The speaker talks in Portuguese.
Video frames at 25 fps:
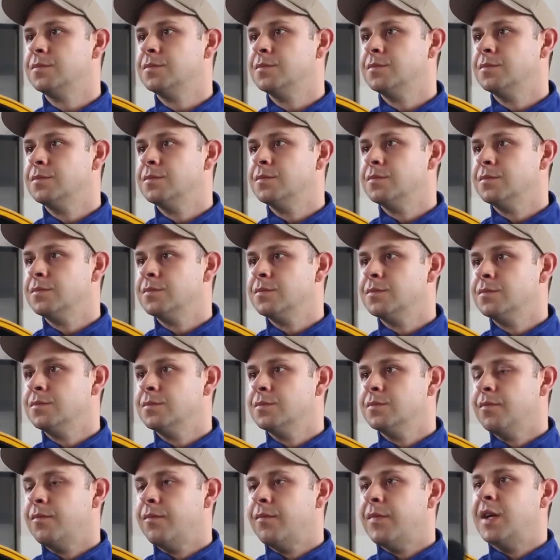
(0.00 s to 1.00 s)
estava com a
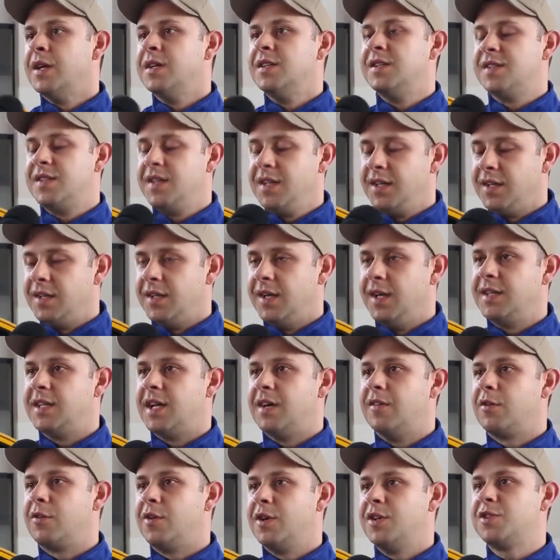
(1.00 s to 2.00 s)
esposa. Sim, ele
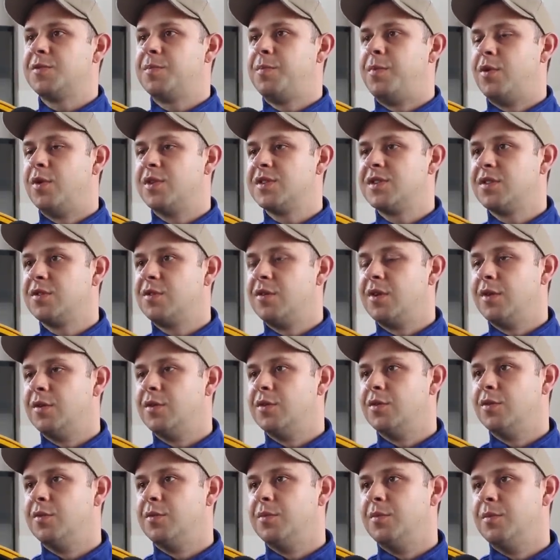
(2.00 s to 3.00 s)
estava com a esposa do,
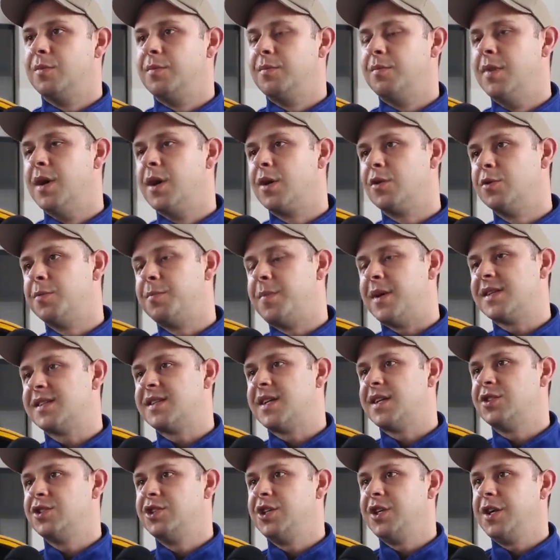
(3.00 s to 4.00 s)
no, banco do
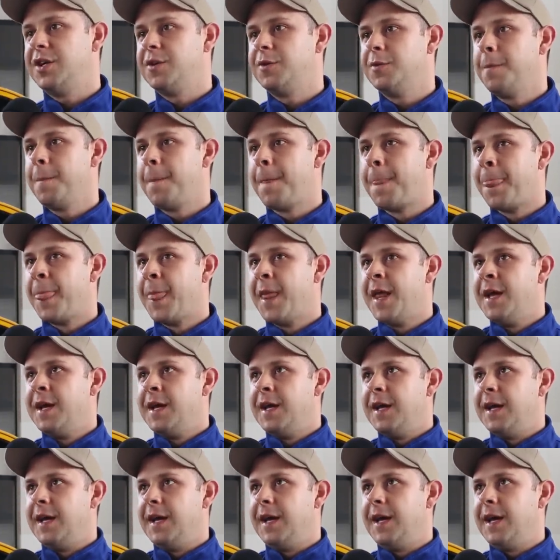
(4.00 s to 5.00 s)
passageiro,
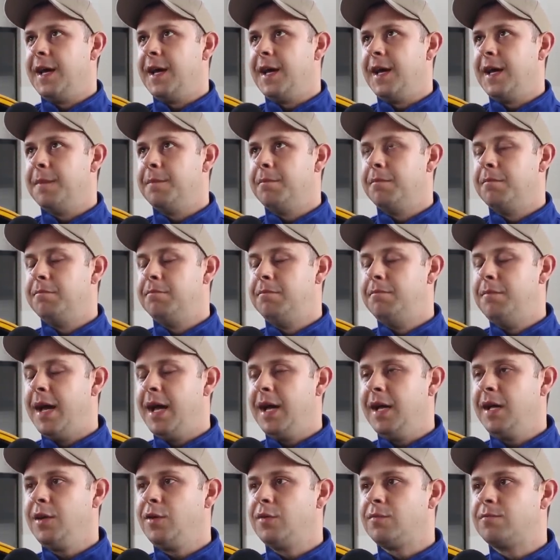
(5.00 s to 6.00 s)
é,
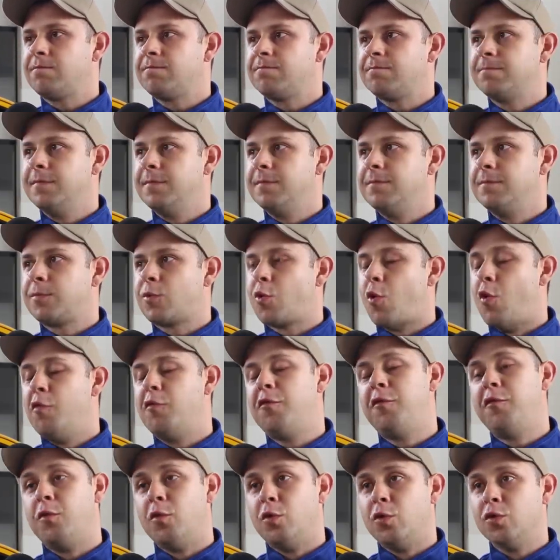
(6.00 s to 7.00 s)
bem
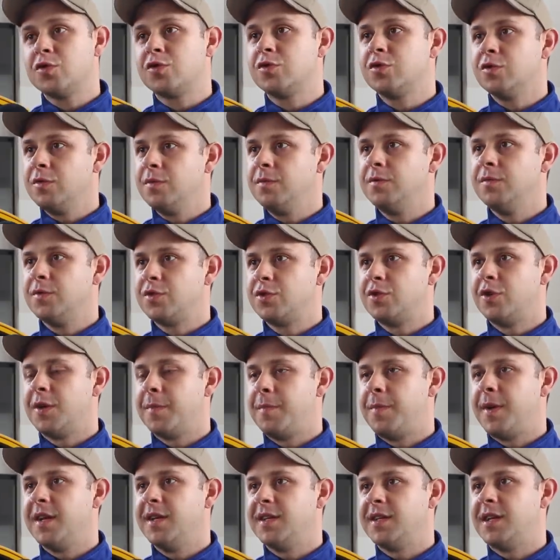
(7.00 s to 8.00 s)
confuso, o senhor
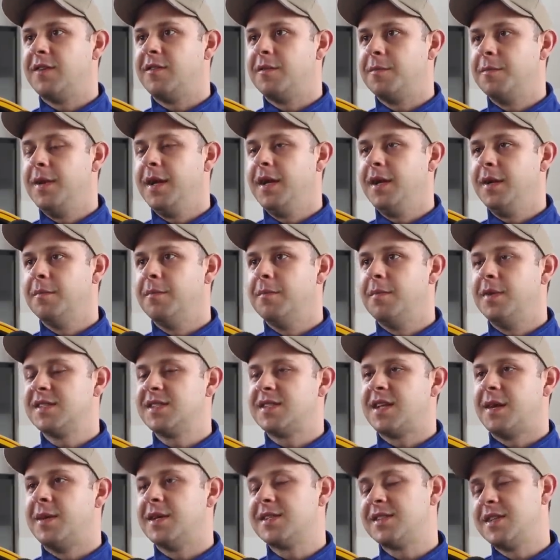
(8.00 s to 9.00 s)
aparentava bem,
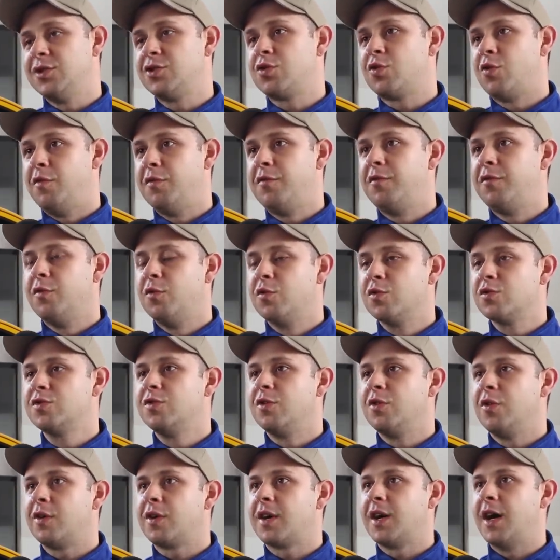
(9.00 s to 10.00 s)
está bastante confuso
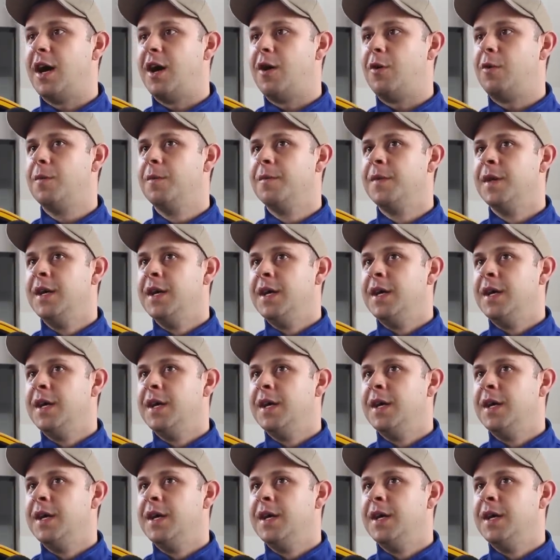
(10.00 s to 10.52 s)
no local,